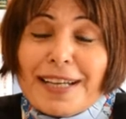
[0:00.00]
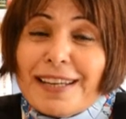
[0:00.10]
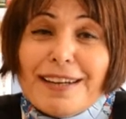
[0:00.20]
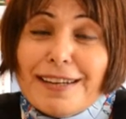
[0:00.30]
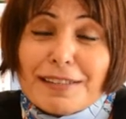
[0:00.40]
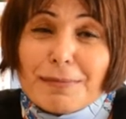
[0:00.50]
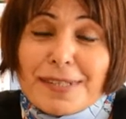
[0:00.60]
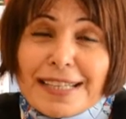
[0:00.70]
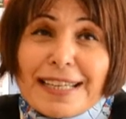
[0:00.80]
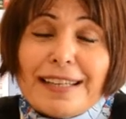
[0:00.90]
Yani
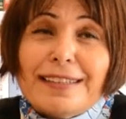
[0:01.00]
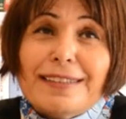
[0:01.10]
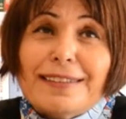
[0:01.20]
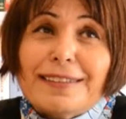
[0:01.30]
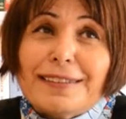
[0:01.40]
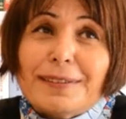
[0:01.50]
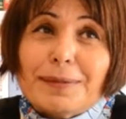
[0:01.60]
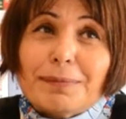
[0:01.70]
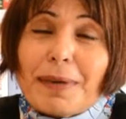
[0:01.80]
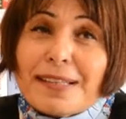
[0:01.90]
hayatımıza gelen e,
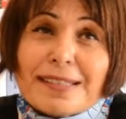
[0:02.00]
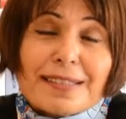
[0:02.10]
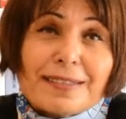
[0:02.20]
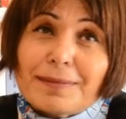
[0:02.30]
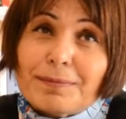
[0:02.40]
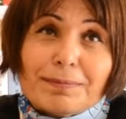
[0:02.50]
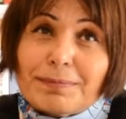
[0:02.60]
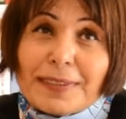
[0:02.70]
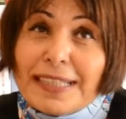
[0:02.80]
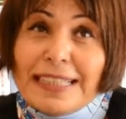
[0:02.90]
bazı
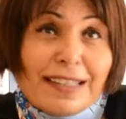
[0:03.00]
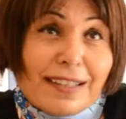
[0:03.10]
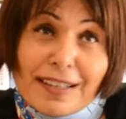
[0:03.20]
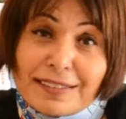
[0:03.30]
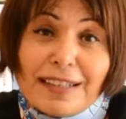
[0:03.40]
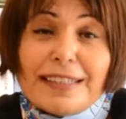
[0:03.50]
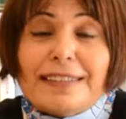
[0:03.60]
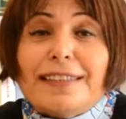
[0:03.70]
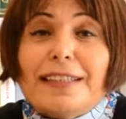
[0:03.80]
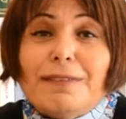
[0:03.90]
yani ilahi
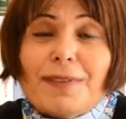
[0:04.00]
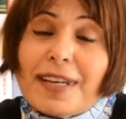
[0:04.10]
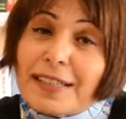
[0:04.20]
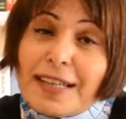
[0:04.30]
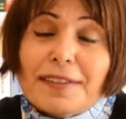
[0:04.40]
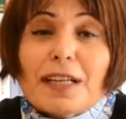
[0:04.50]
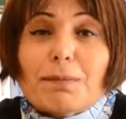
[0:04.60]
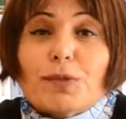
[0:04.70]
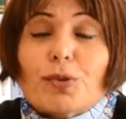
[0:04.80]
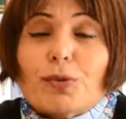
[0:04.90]
adalet diyelim veya kendi yapmış